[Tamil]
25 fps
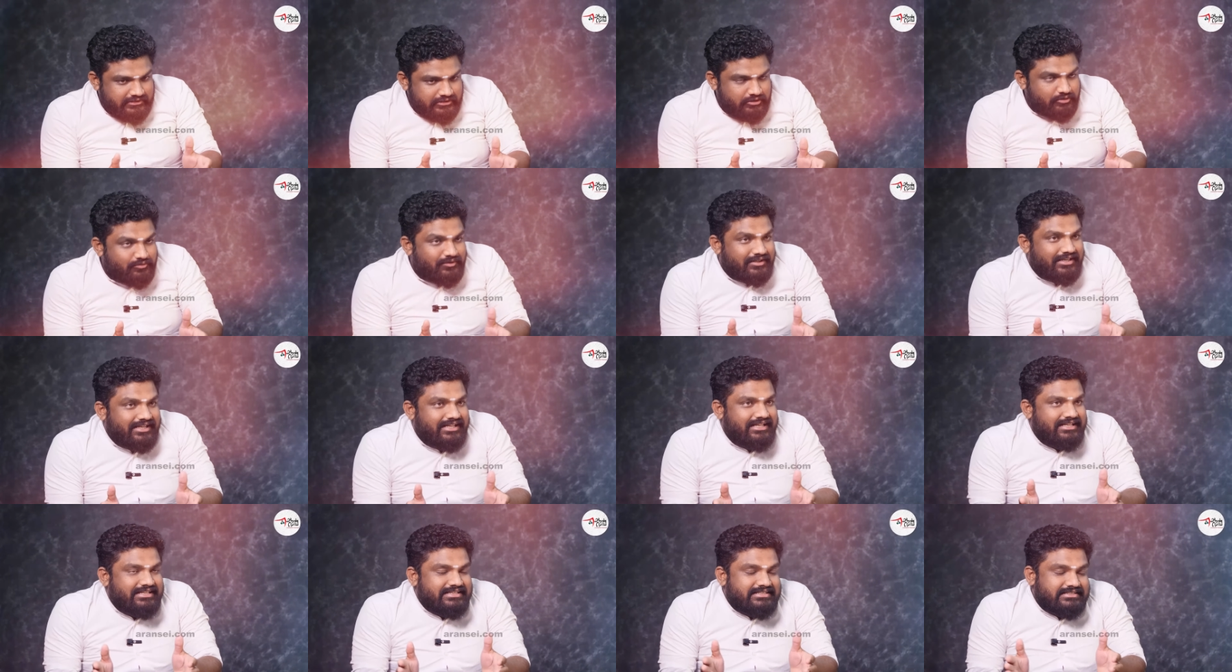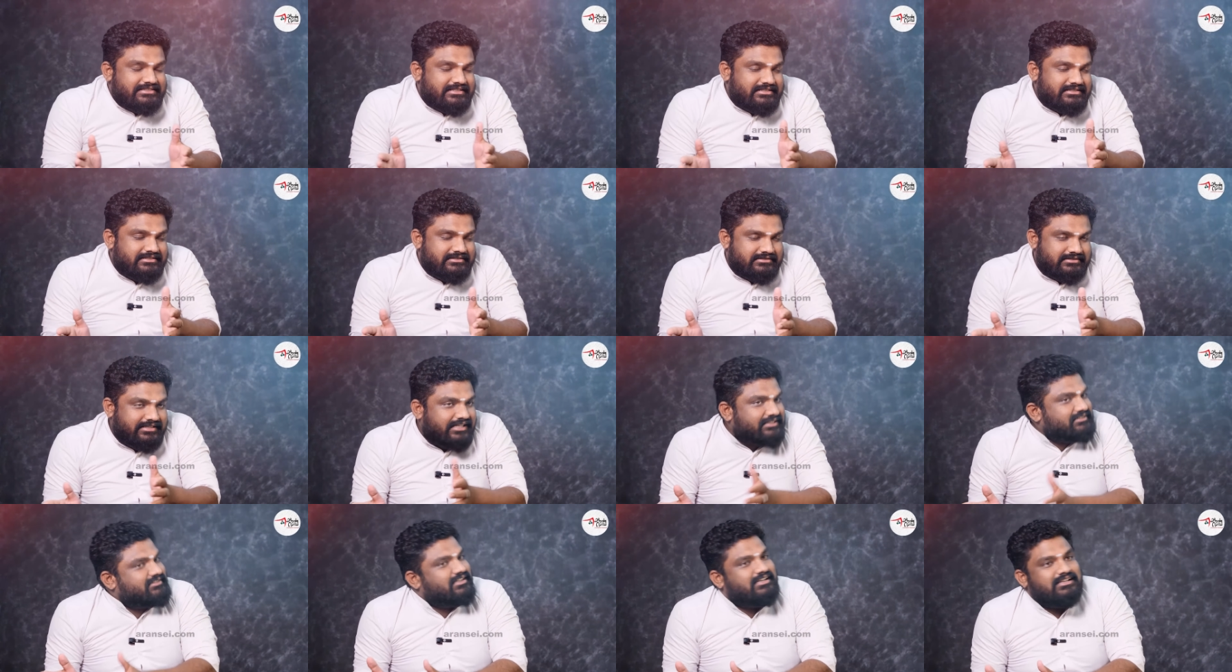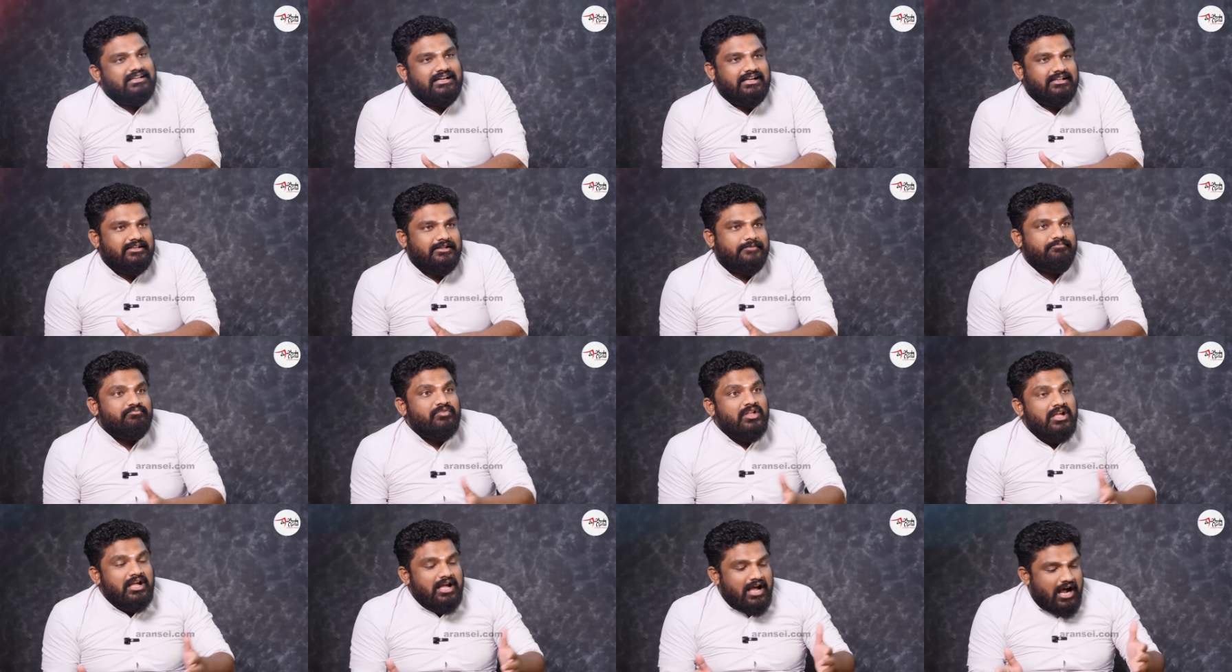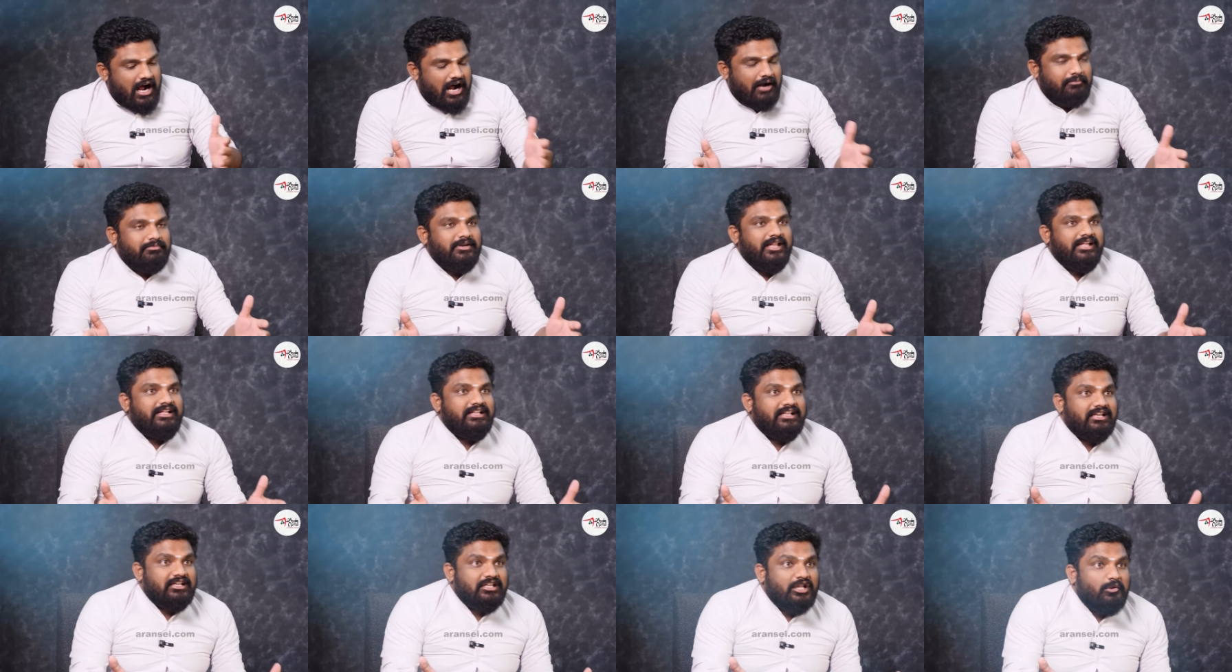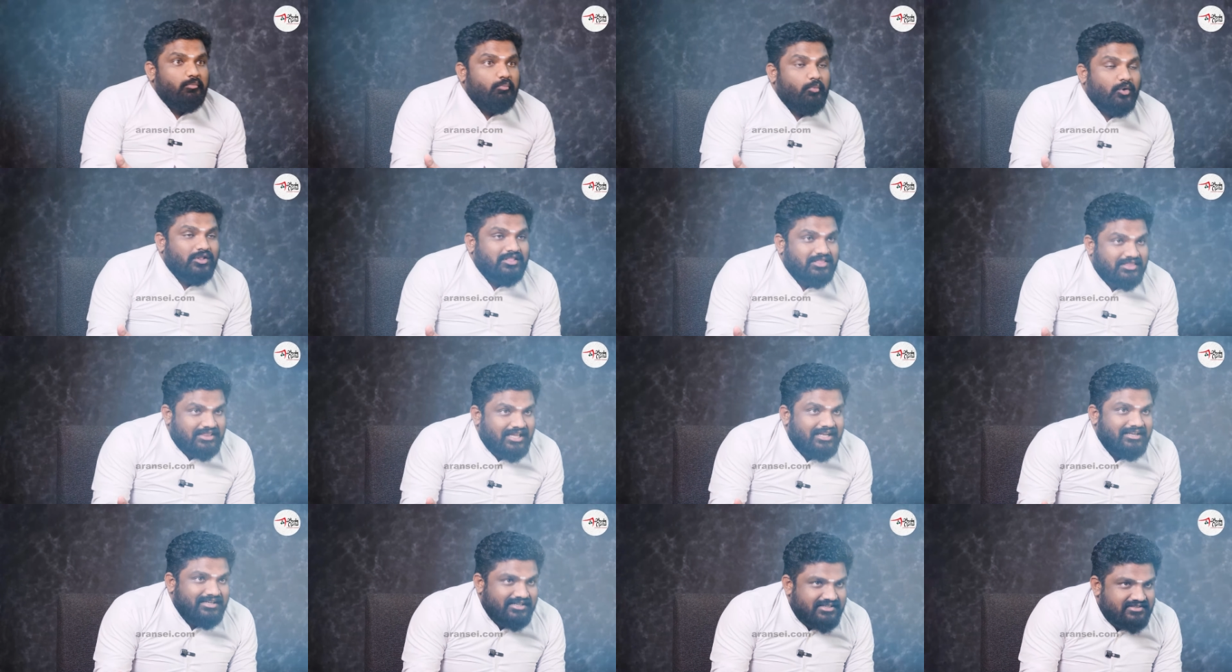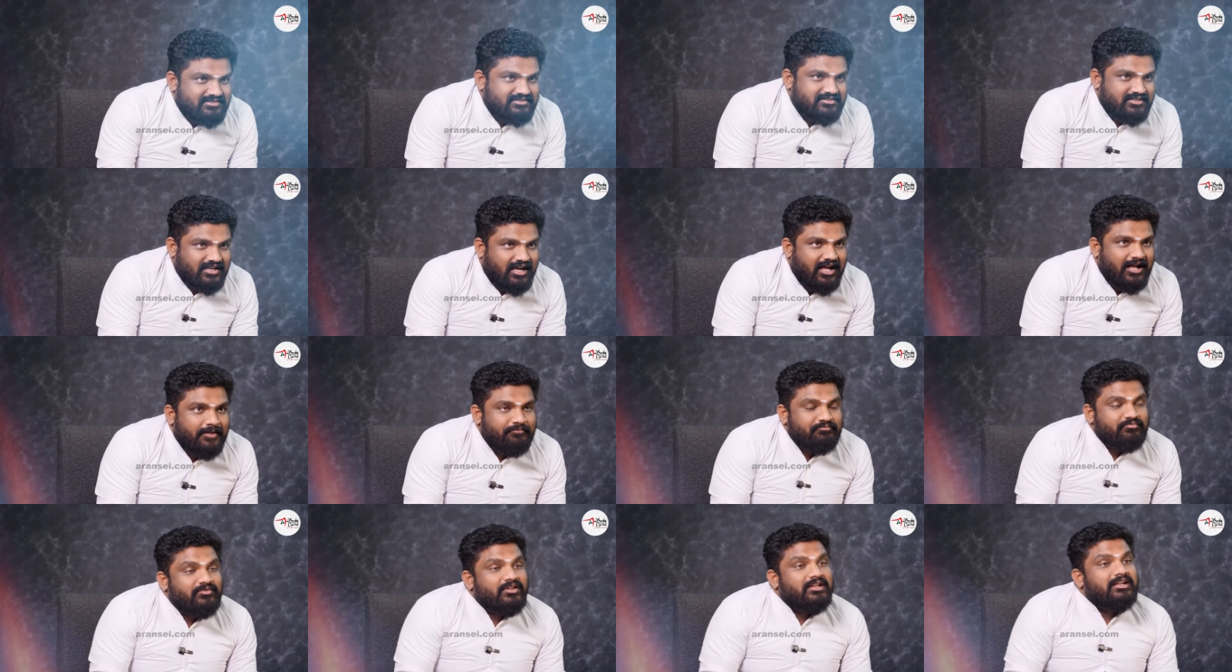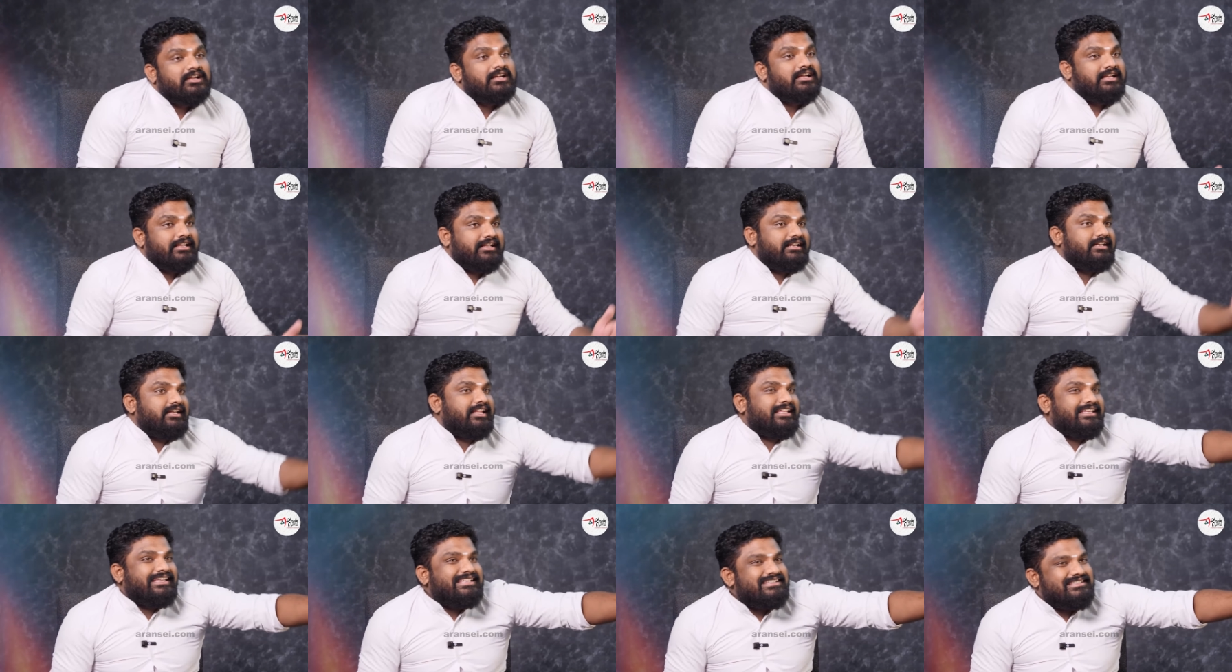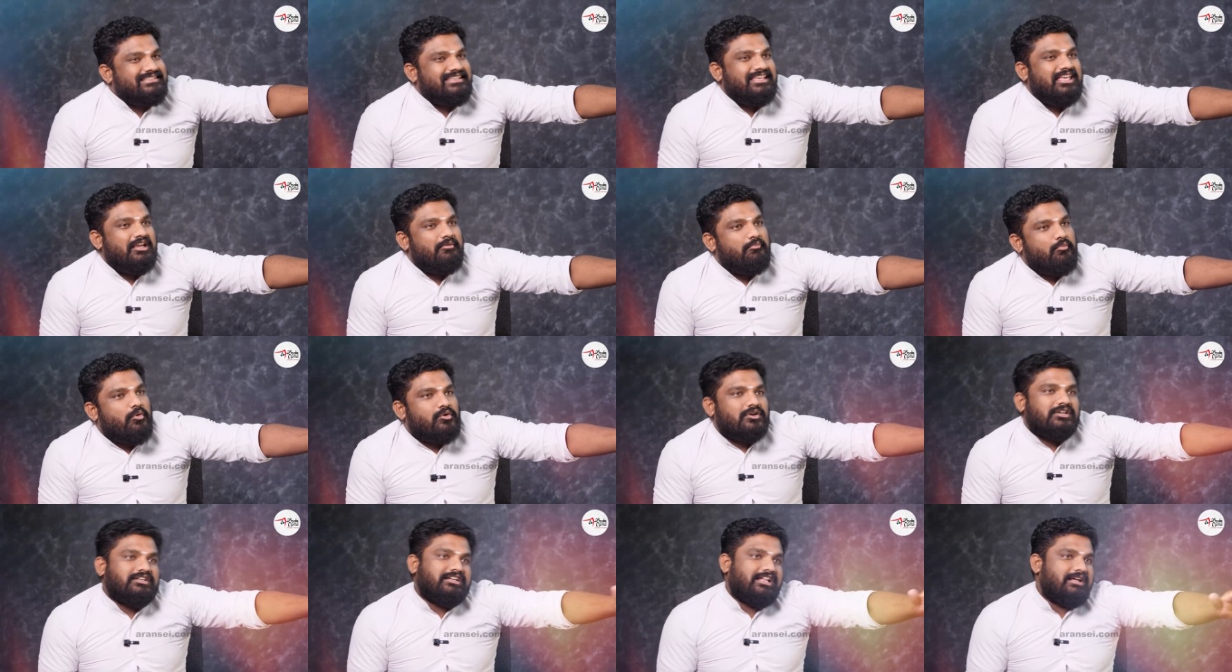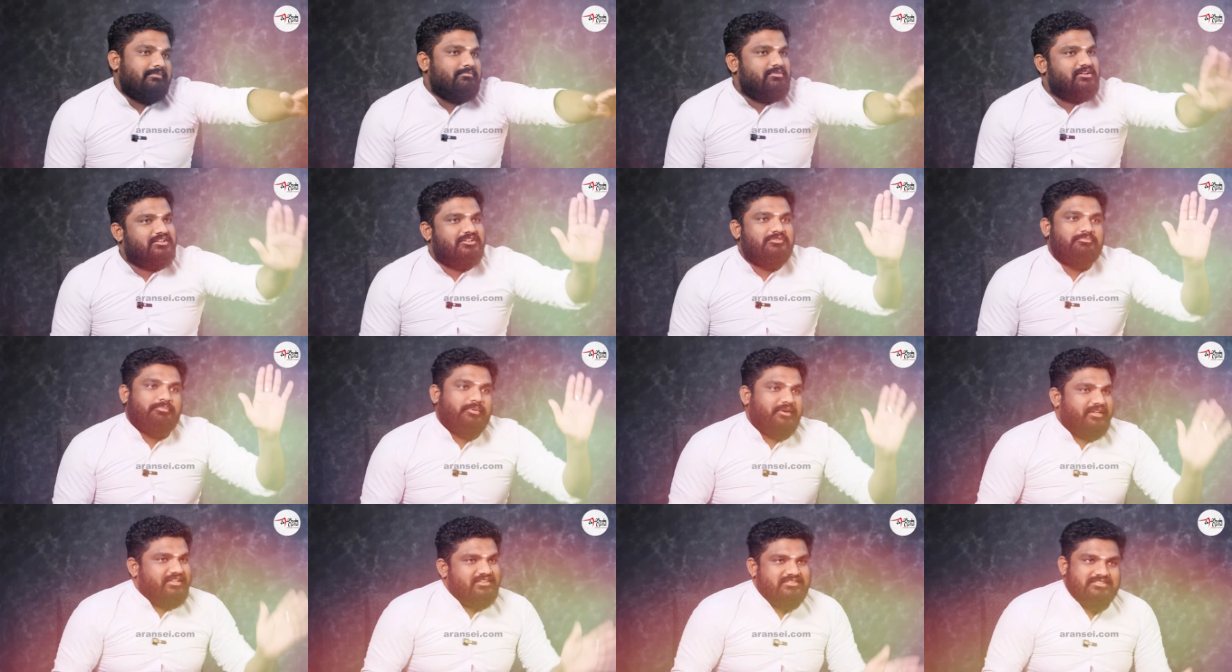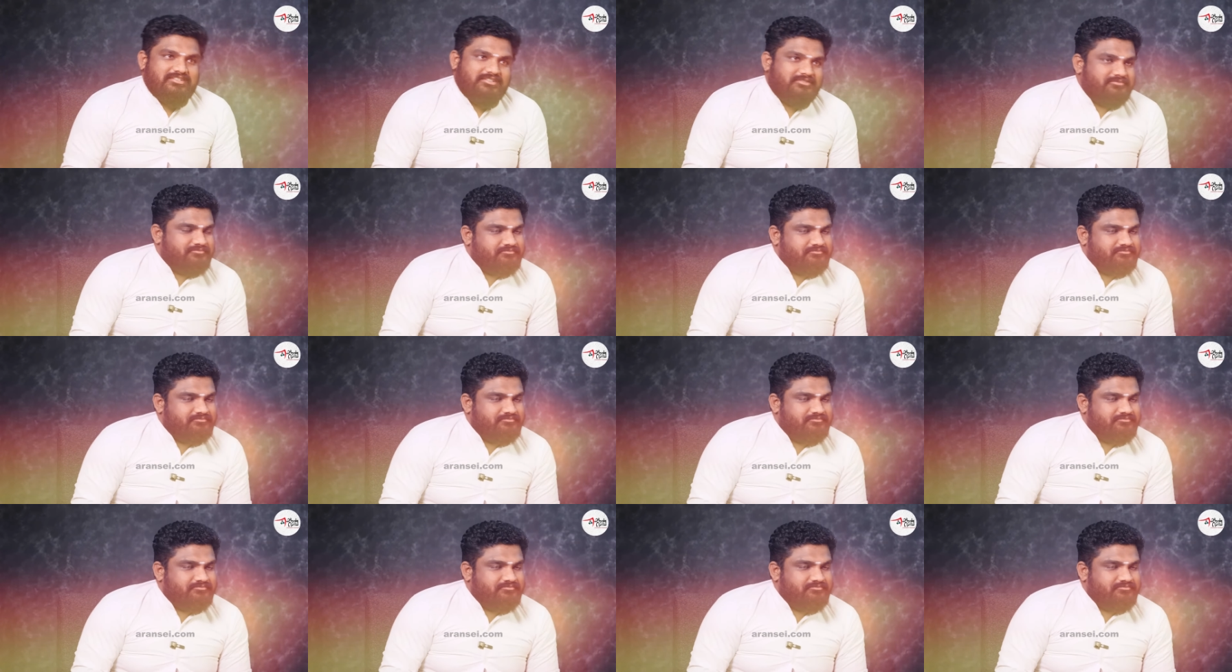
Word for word: இதுவரை சேர்த்திருக்காரு அப்படிங்கிறத மொத்த லிஸ்ட்டாக இன்னைக்கு சிஎம்ஓட டேபிளுக்கு போயிடுச்சு